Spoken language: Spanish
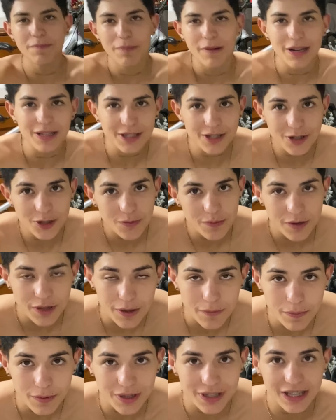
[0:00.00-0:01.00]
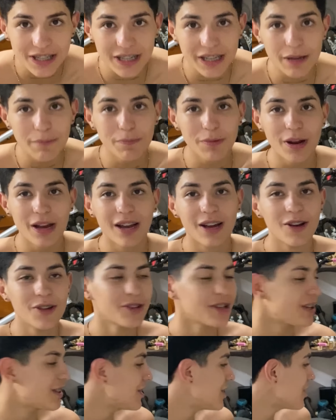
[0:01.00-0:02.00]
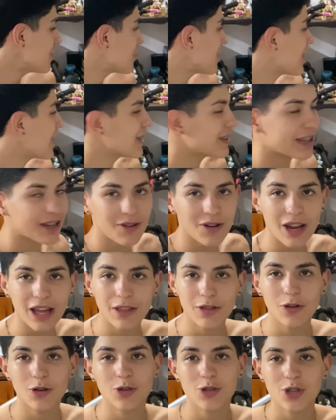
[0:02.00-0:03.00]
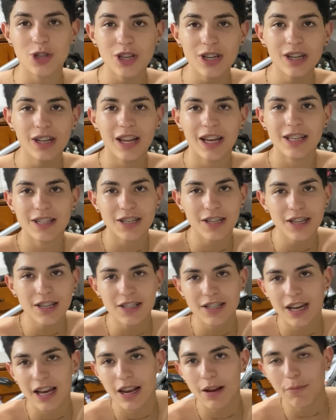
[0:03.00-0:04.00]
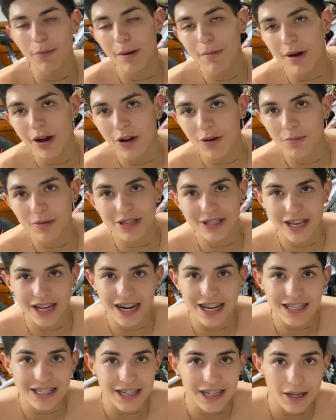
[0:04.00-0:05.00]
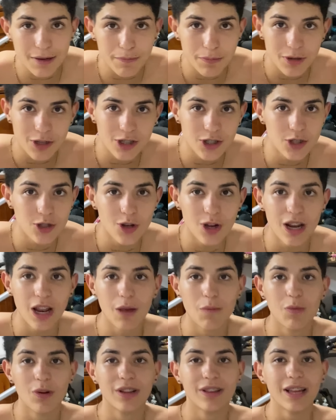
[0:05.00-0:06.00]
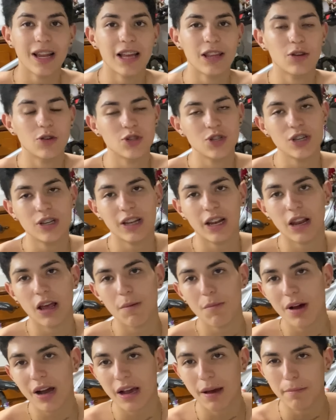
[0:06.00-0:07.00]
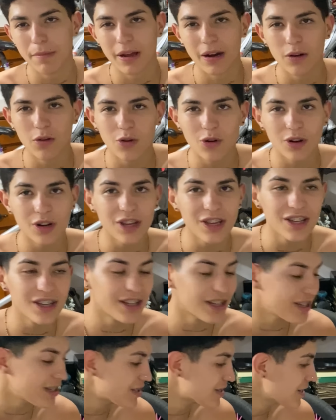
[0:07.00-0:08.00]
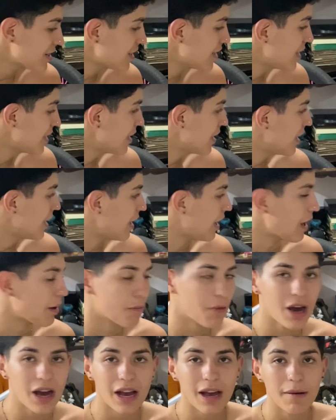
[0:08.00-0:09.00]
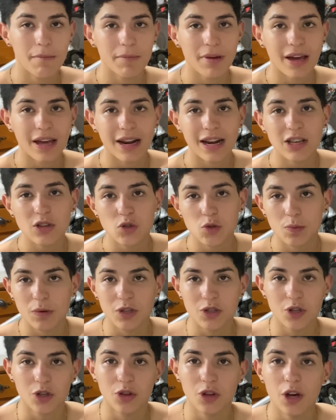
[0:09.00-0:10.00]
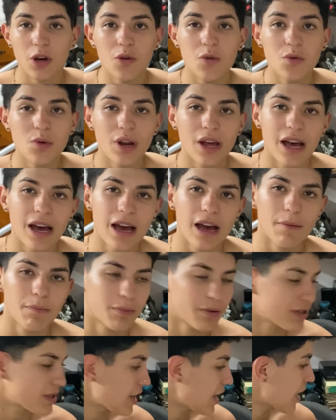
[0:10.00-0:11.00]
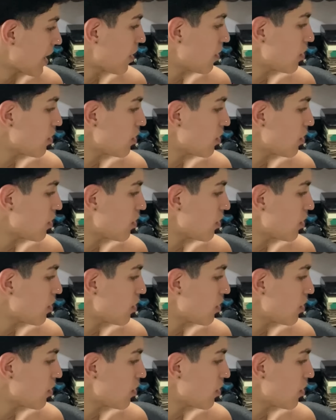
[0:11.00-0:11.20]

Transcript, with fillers: parce, los pillé pues, ya llegué por acá donde el Nico, acá tengo las dos ciclas y ya vamos a comenzar a hacerle pues todas las vueltas a las dos ciclas. Le vamos a cambiar los rines, le vamos a cambiar la suspensión de una pues a la